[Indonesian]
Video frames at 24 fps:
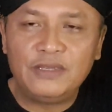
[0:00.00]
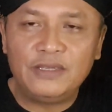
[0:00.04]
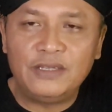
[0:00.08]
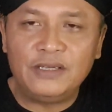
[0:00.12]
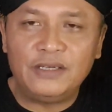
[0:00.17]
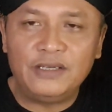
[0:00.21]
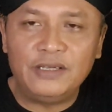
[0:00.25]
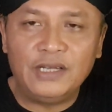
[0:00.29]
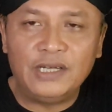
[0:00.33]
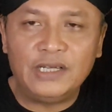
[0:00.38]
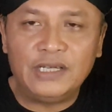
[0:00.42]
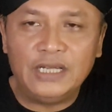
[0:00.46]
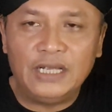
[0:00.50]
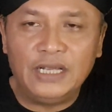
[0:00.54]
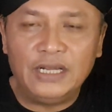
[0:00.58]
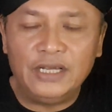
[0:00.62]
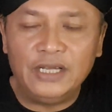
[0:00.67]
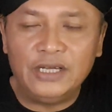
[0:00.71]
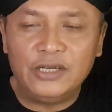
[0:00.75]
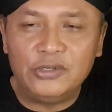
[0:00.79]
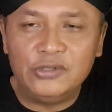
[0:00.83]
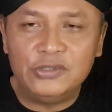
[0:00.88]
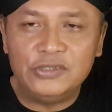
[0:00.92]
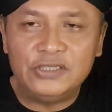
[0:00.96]
Jadi ada
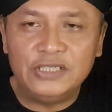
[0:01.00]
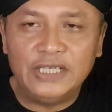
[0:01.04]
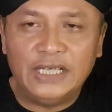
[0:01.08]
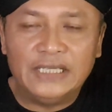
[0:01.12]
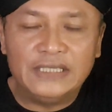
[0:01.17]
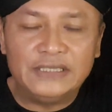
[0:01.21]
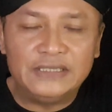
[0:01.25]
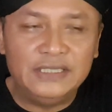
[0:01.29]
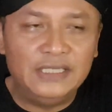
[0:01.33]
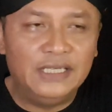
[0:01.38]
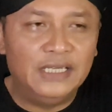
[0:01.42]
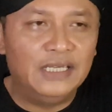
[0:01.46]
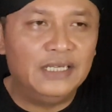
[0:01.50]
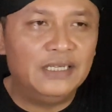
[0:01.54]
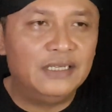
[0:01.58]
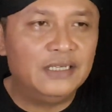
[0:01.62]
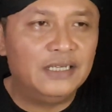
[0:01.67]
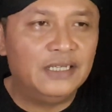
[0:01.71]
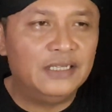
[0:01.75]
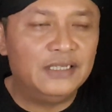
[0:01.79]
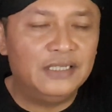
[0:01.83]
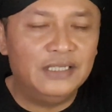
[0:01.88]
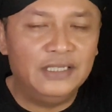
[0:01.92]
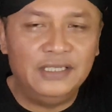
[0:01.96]
negosiasi lah
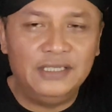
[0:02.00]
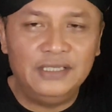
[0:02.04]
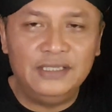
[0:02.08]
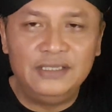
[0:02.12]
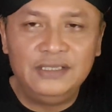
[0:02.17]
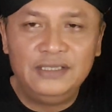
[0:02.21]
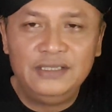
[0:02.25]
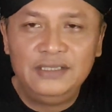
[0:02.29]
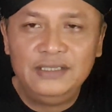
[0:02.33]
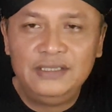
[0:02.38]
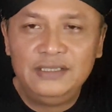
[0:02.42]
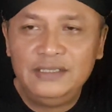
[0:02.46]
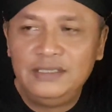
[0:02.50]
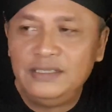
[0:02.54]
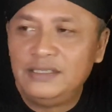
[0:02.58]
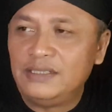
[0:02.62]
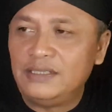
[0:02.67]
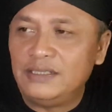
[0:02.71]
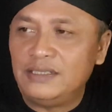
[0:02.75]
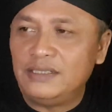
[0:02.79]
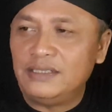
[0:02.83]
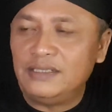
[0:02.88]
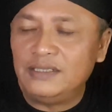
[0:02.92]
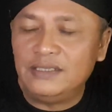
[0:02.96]
nanti
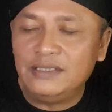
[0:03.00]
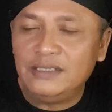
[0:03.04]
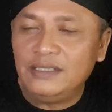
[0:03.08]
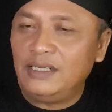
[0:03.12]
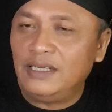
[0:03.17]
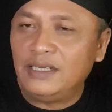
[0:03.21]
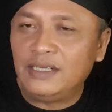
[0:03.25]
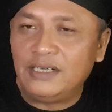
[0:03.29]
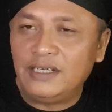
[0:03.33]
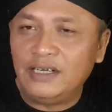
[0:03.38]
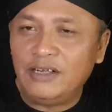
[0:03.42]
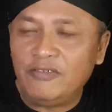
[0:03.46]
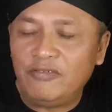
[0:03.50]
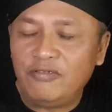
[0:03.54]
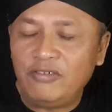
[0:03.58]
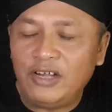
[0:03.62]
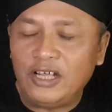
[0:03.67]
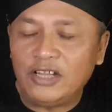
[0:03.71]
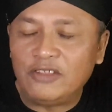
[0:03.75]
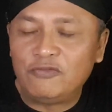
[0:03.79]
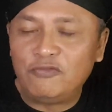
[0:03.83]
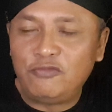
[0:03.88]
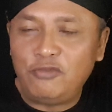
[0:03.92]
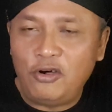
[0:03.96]
eh, ada
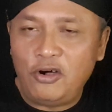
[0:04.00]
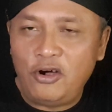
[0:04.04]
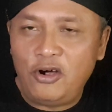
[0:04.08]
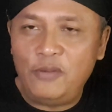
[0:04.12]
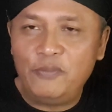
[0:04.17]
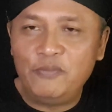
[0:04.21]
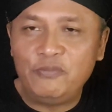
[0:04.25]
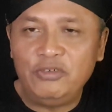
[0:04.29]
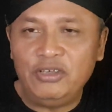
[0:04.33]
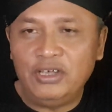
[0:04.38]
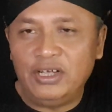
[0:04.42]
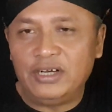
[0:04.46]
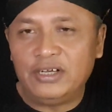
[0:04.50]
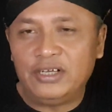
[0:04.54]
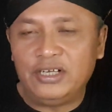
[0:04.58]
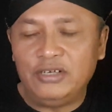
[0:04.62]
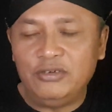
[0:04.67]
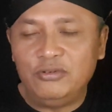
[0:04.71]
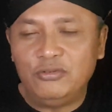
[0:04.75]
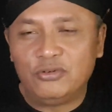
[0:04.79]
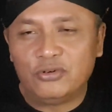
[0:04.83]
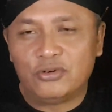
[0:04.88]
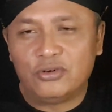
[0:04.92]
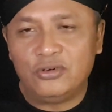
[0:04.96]
platform yang
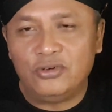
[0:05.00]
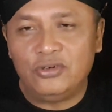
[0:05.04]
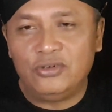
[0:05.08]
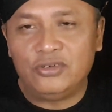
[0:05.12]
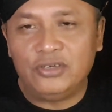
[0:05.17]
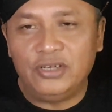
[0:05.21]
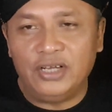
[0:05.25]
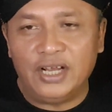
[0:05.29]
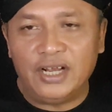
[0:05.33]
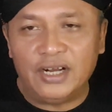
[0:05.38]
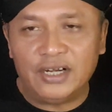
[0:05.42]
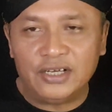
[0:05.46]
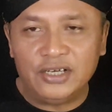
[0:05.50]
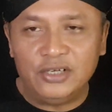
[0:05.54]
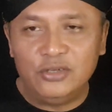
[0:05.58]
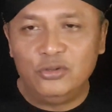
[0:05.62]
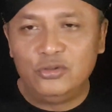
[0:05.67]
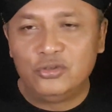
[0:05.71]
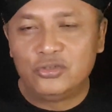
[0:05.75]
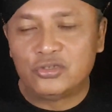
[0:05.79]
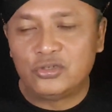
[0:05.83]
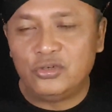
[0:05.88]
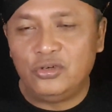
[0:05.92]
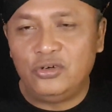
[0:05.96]
diuruk yang
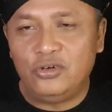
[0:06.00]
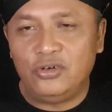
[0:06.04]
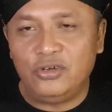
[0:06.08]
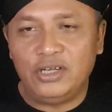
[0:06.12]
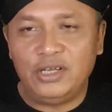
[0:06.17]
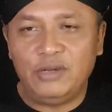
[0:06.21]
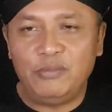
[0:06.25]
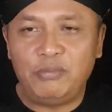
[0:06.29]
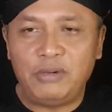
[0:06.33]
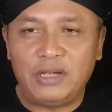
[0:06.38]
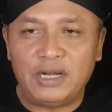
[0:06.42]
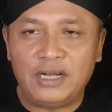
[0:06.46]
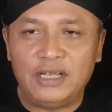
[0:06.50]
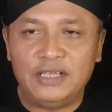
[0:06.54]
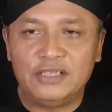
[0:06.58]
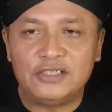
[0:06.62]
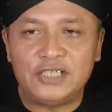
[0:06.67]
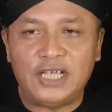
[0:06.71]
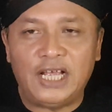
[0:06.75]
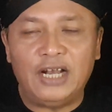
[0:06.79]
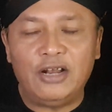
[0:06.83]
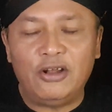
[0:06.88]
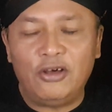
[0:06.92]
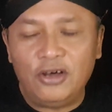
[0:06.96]
diusung oleh para
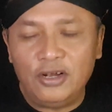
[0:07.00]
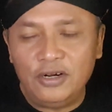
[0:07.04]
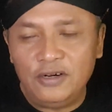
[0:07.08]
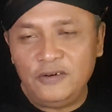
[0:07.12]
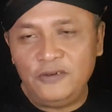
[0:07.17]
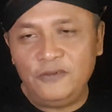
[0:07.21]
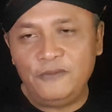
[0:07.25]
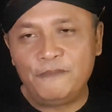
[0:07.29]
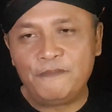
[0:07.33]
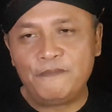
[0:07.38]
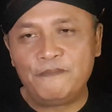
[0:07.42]
calon